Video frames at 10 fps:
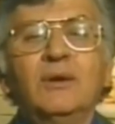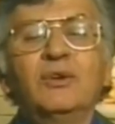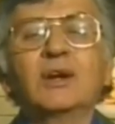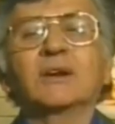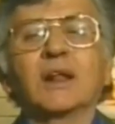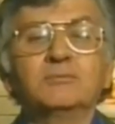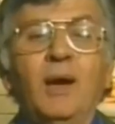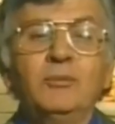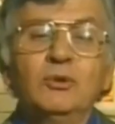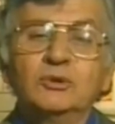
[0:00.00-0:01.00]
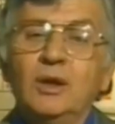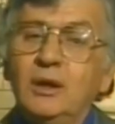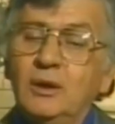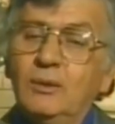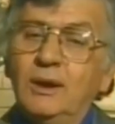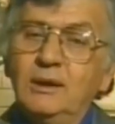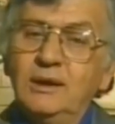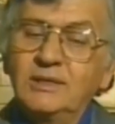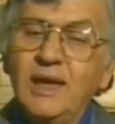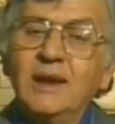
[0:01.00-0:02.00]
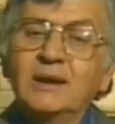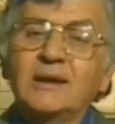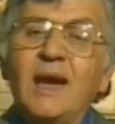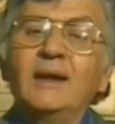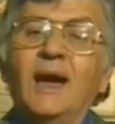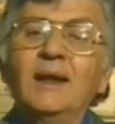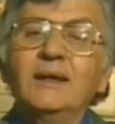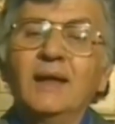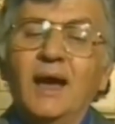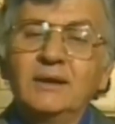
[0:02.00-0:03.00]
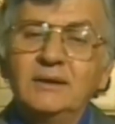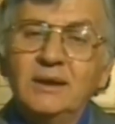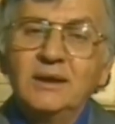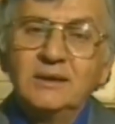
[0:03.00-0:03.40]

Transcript: فكرة محمود ولذلك كان علينا أن